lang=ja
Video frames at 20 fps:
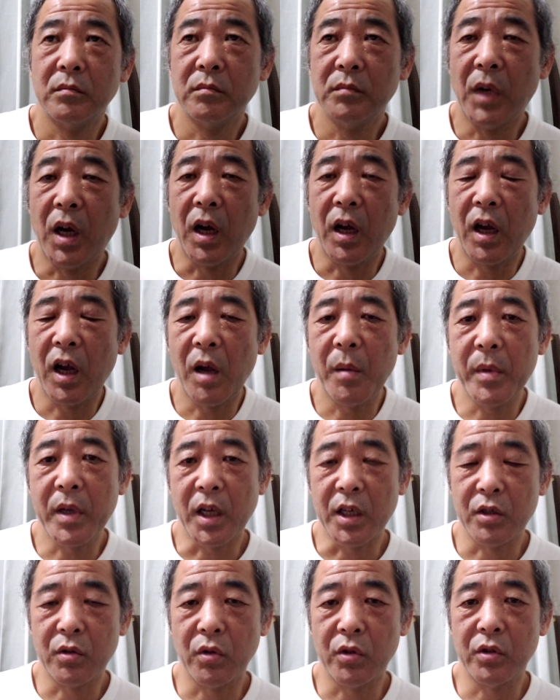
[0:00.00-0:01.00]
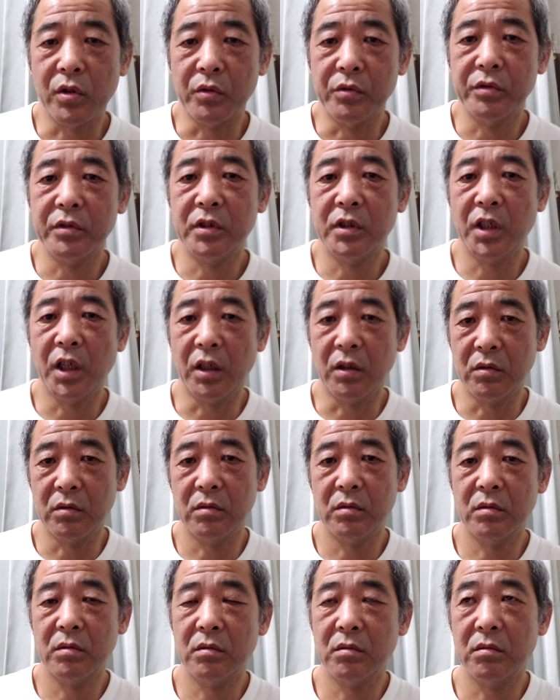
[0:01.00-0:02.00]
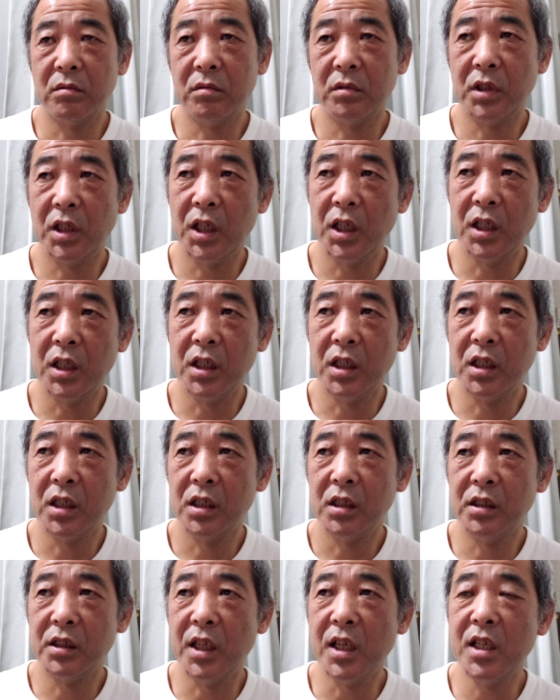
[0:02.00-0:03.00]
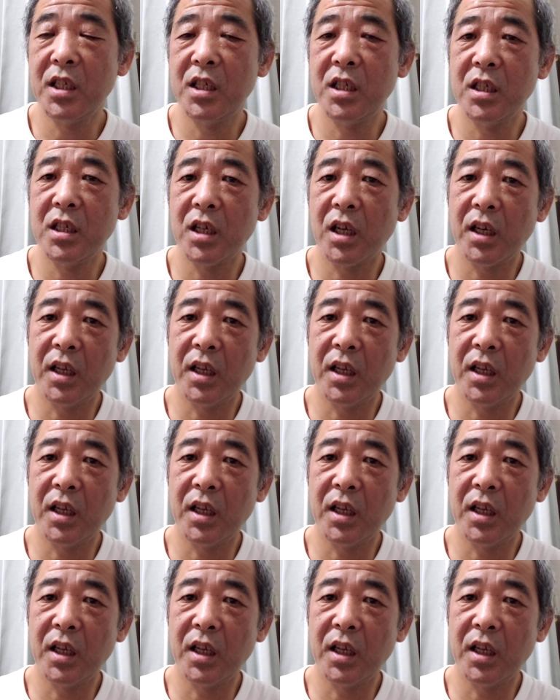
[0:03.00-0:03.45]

まあ、雨がひとひと降っている。で、全身